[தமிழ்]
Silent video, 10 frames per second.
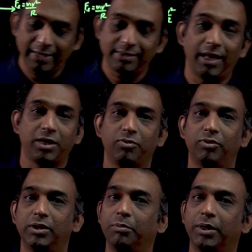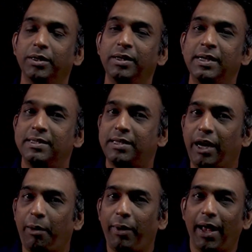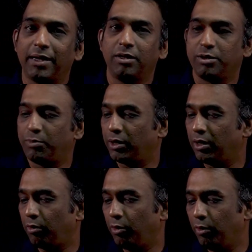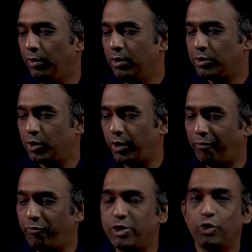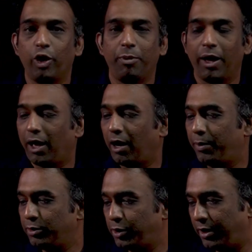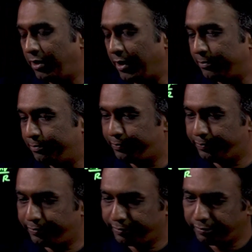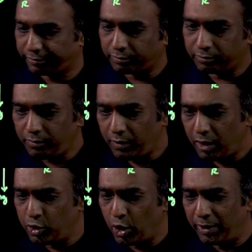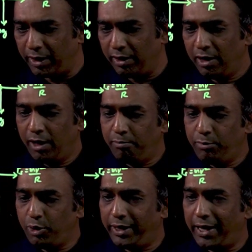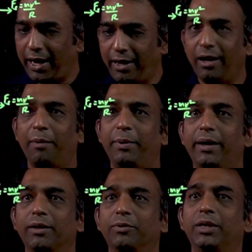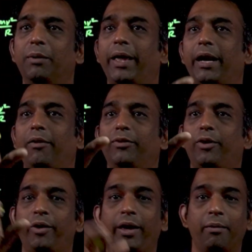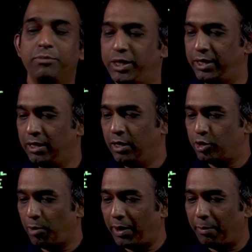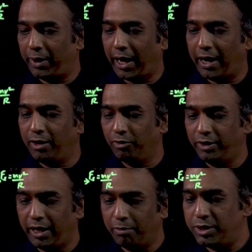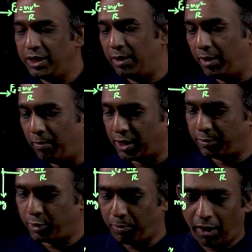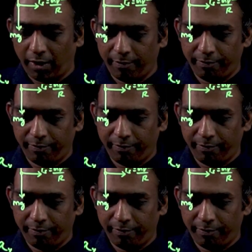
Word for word: எக்ஸ் டேரக்ஷன் வந்து நமக்கு சென்ட்ரிபிள் ஆக்சலரேஷன் மட்டும் தான் இருக்கும் ஸோ எம் வி ஸ்கொயர் பை ஆர் அப்படின்னு எழுதியிருக்கேன் ஸோ அப்போ மியூ என் அப்படின்றது வந்து நமக்கு ஏற்கனவே தெரியும் எம்ஜி ஸோ அப்போ நம்ம என்க்கு வந்து எம்ஜி அப்படின்னு நம்ம சப்ஸ்டியூட் பண்ணலாம்